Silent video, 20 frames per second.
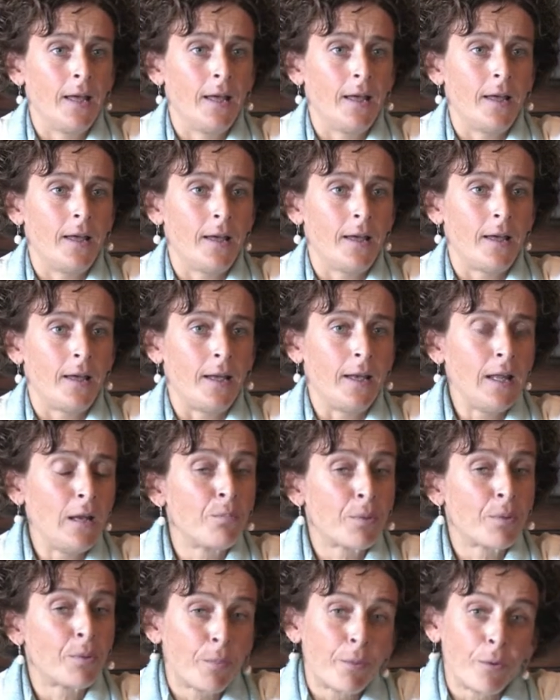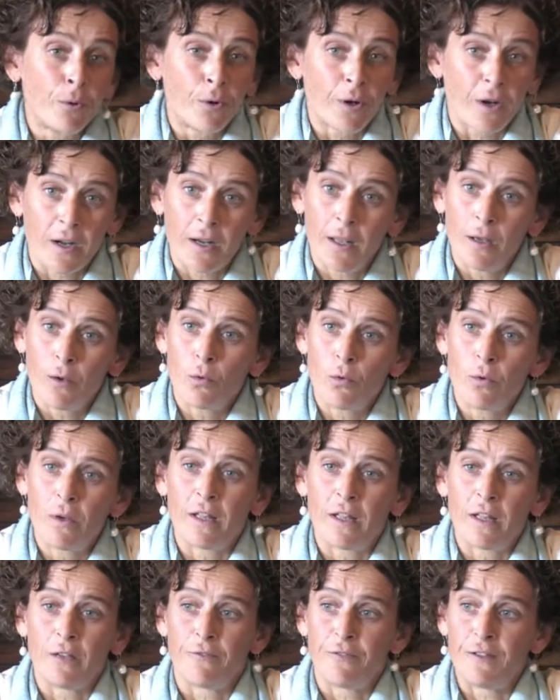eh, nel proporre
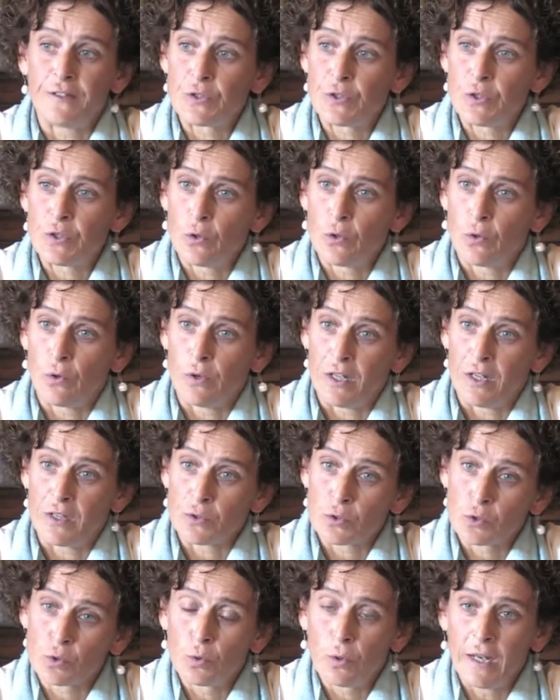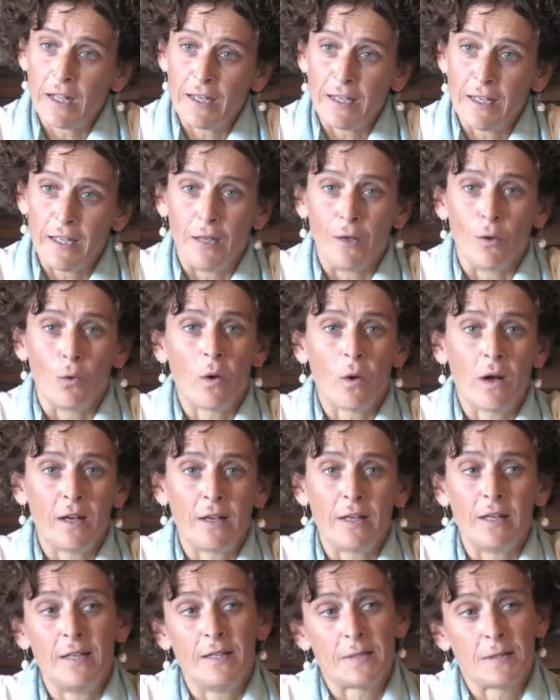una riflessione sulla
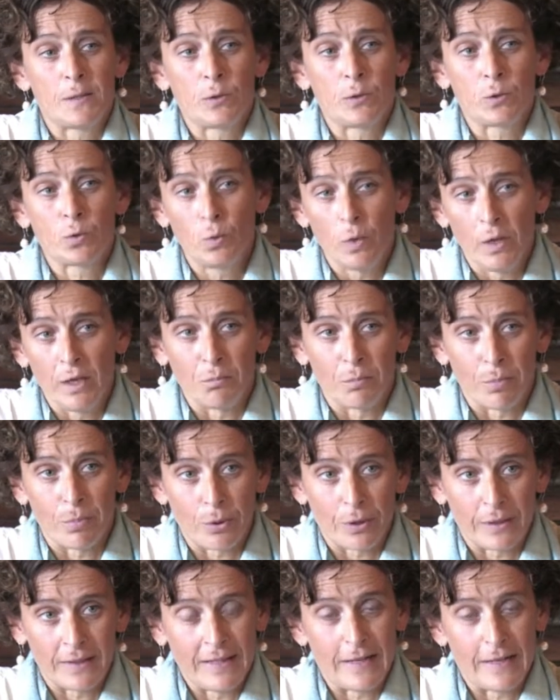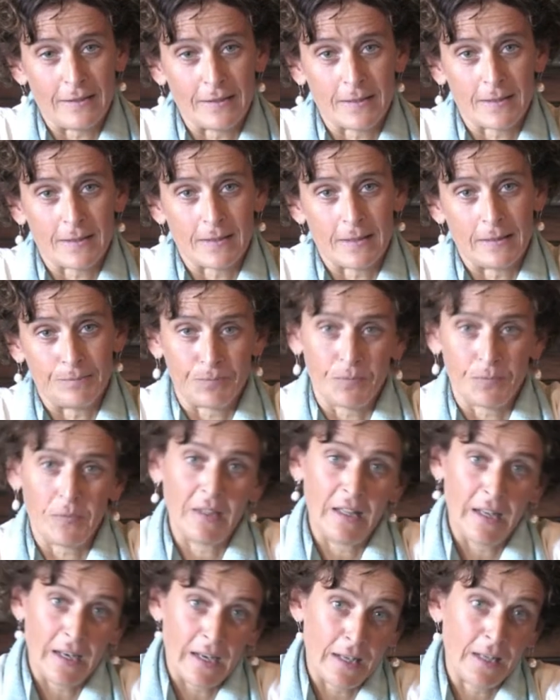lingua e sull'importanza
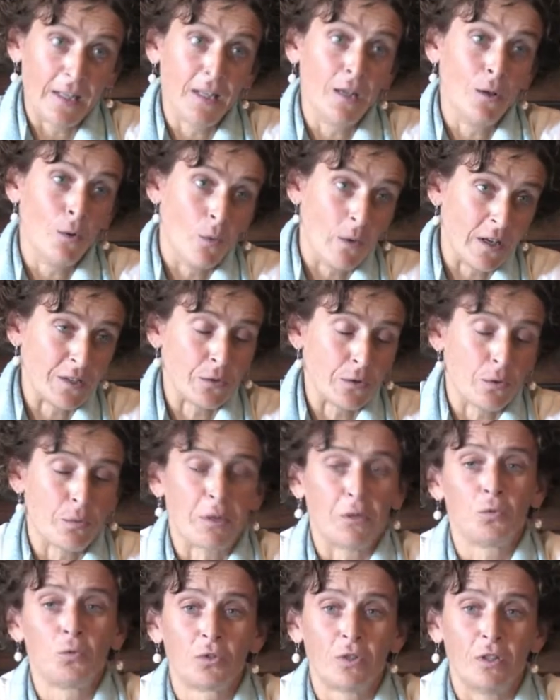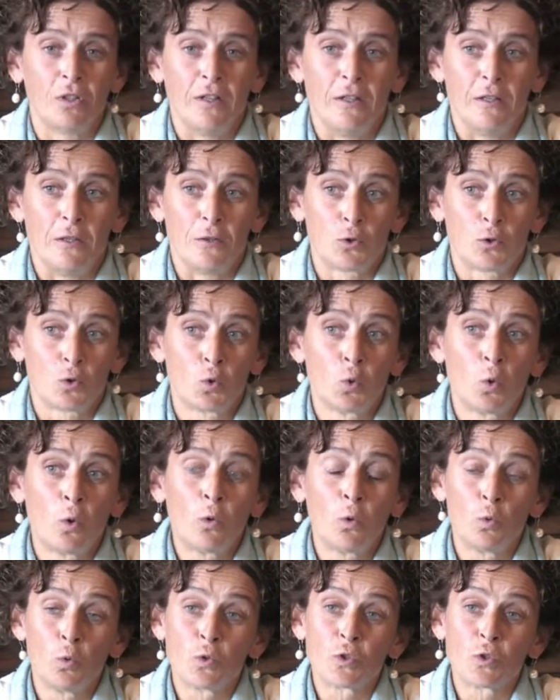della lingua e soprattutto del suo
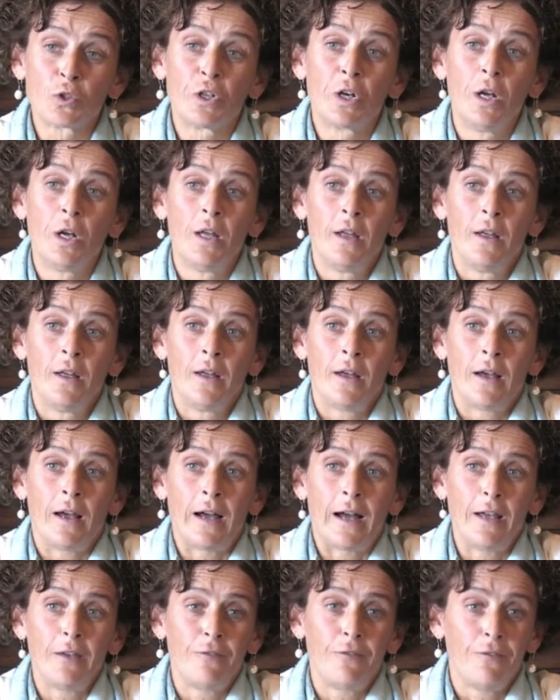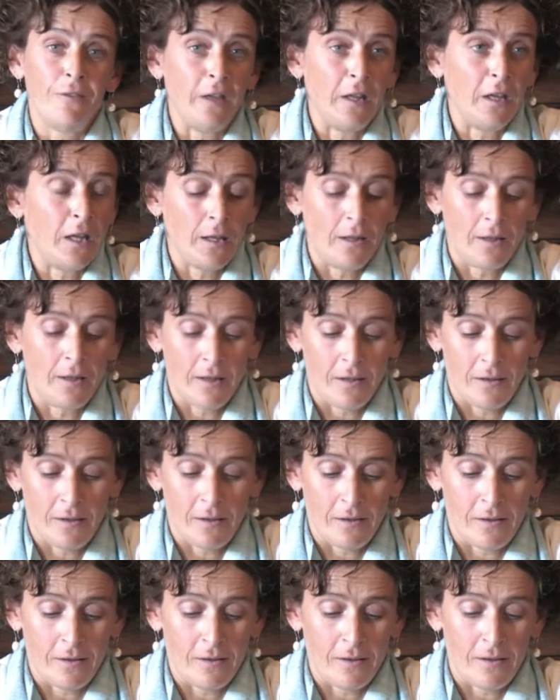uso ai fini
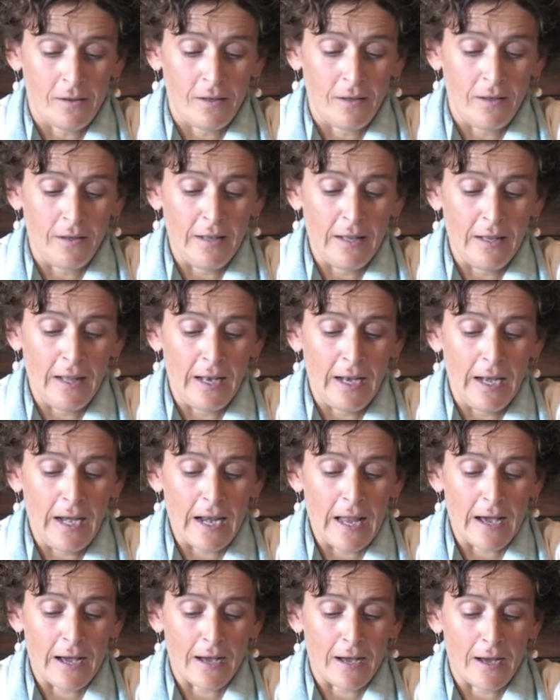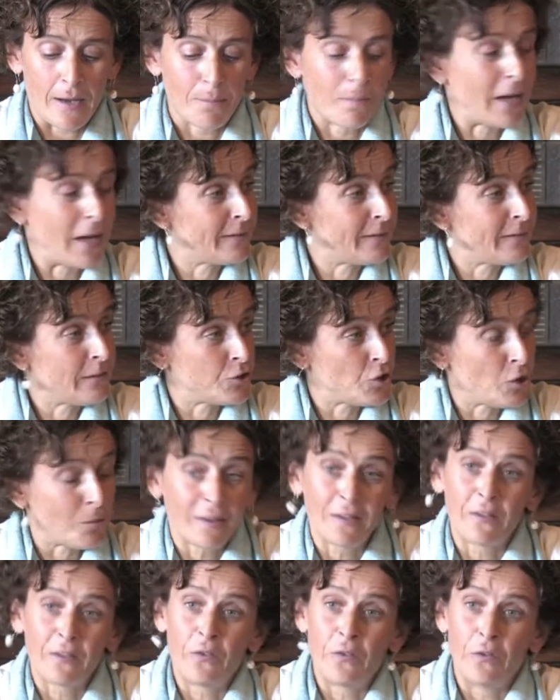eh, della
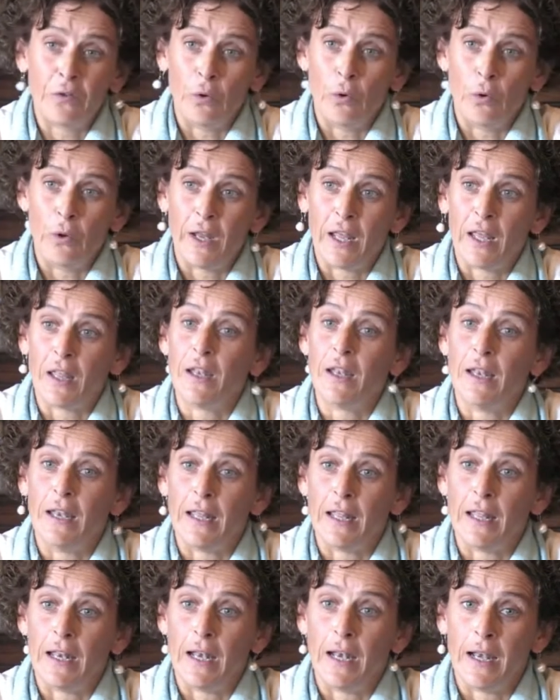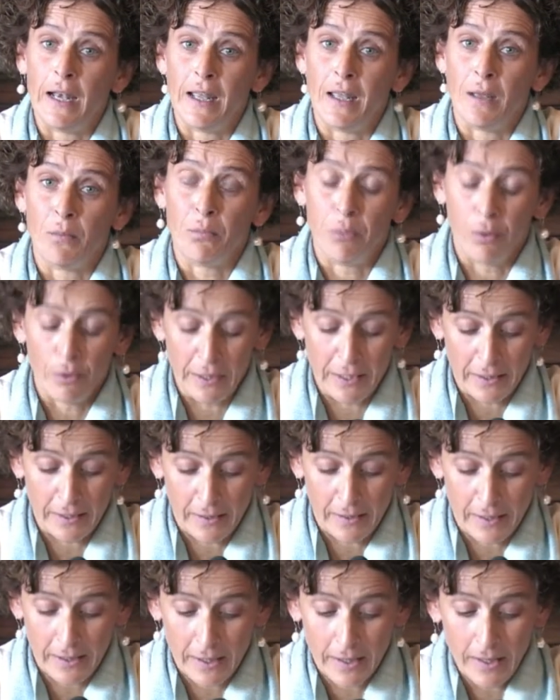partecipazione nelle
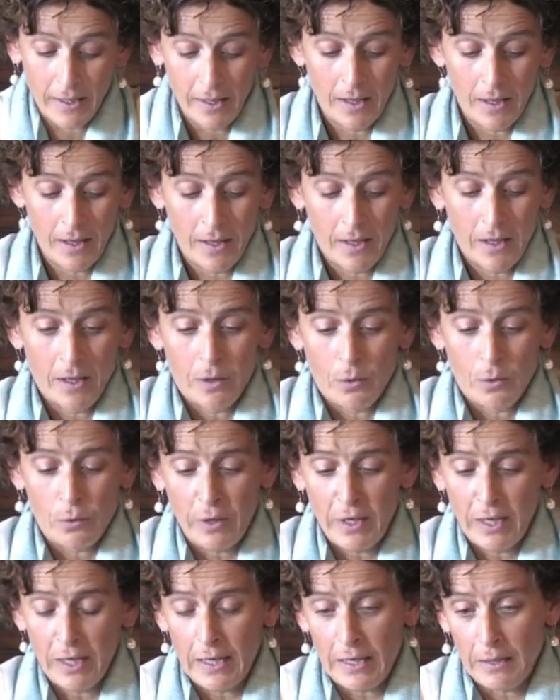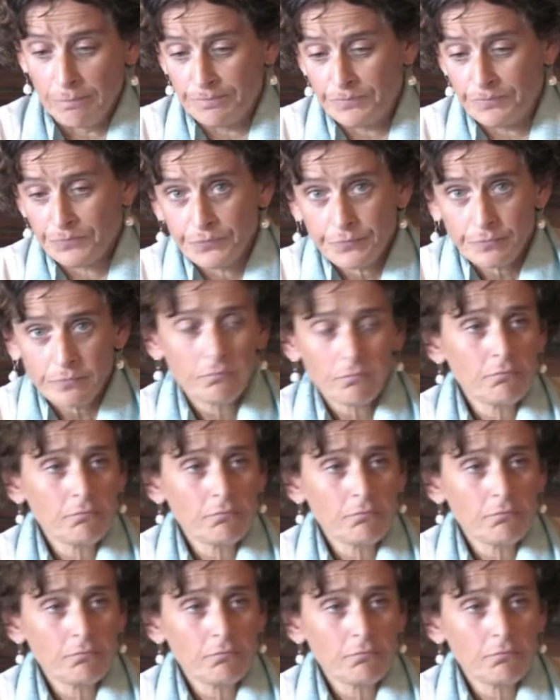politiche. Quindi